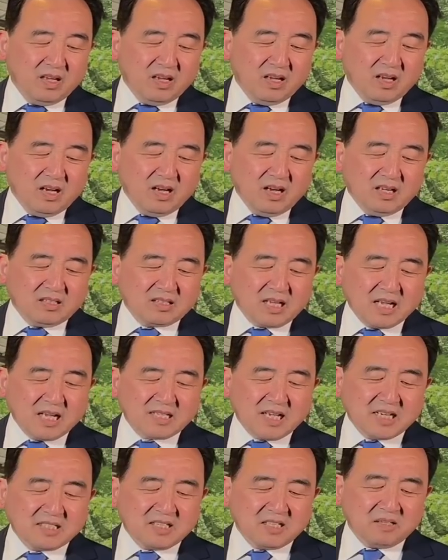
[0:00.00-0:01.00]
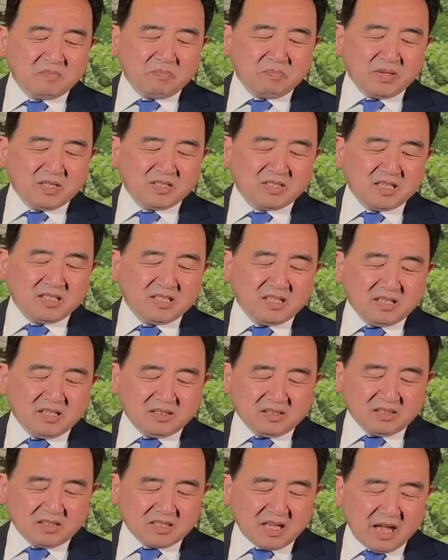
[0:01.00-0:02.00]
呃，他在 CNBC
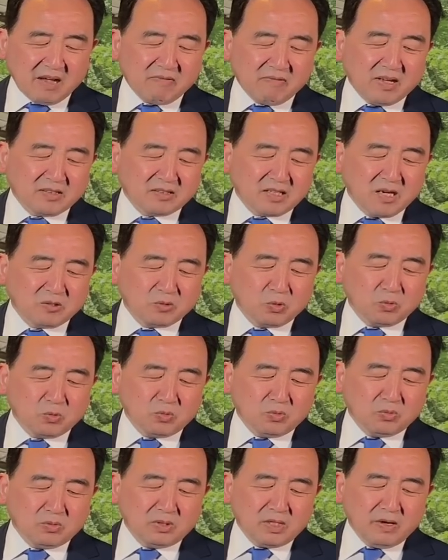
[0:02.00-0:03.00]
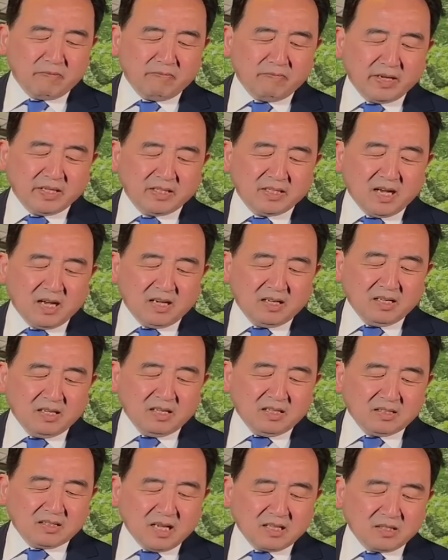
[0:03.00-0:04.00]
的采访当中认为呢，
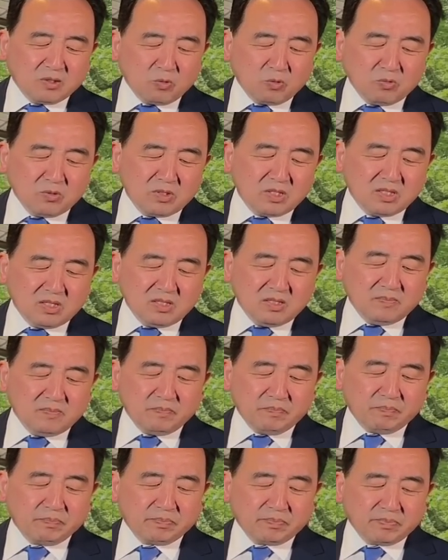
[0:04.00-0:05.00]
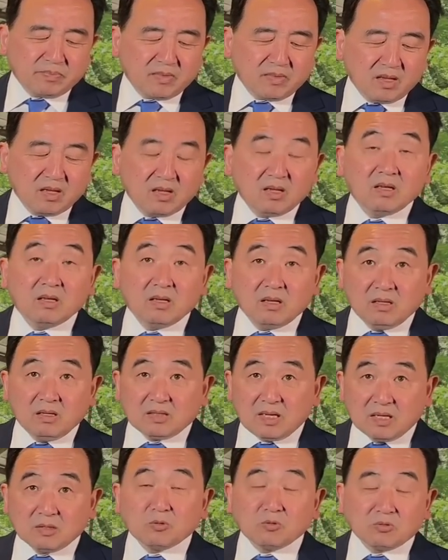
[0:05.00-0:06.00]
他的公司，
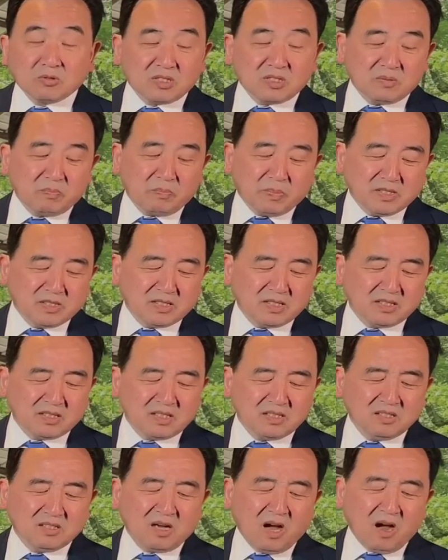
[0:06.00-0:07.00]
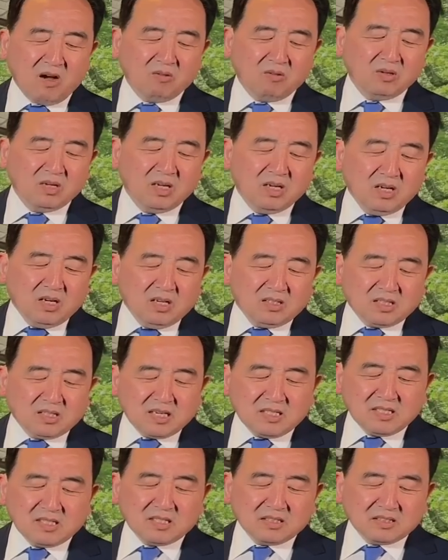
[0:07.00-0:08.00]
他的公司本身很好，
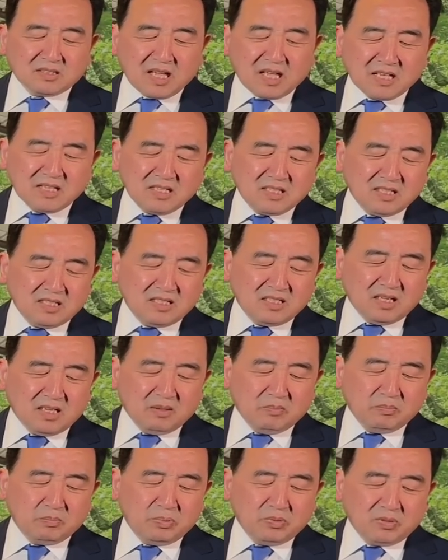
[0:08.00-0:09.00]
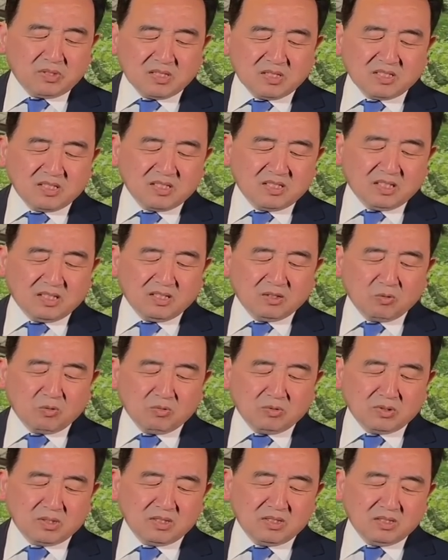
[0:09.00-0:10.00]
真正担心的不是自己的
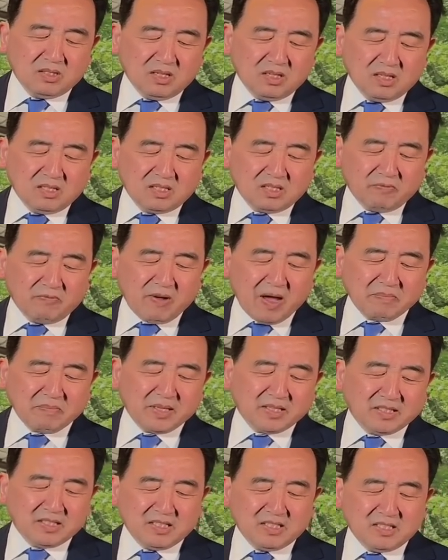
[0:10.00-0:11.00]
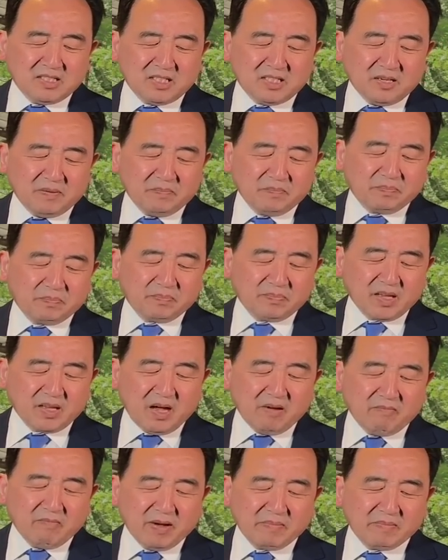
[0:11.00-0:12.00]
公司，而是外面的一切
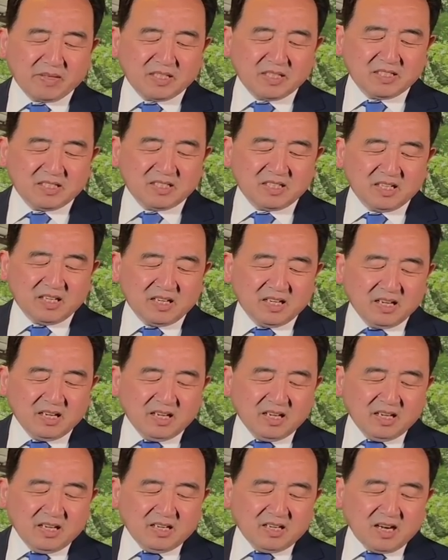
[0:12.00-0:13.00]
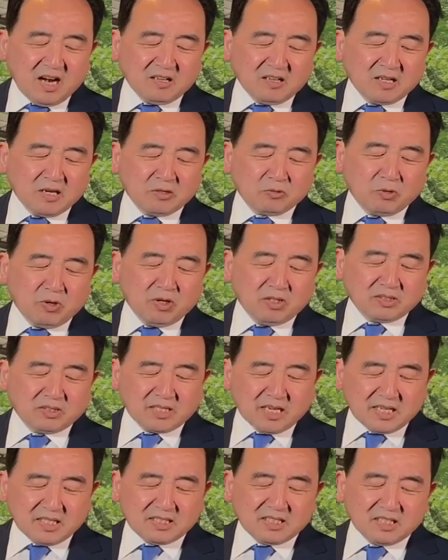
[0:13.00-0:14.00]
啊，外面的一切。然后他说，
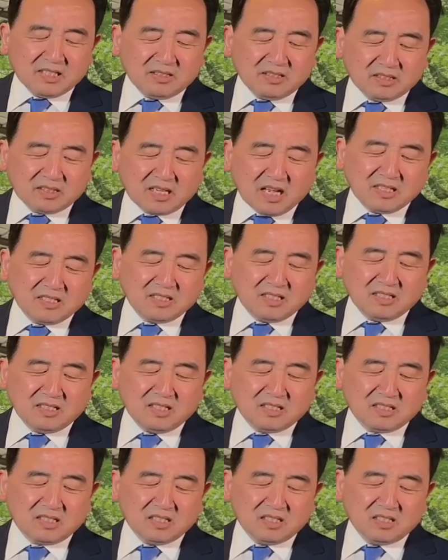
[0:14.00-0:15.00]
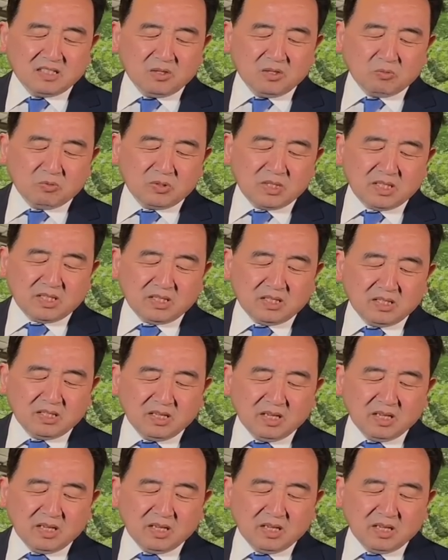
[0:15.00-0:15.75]
这些担心的是核武器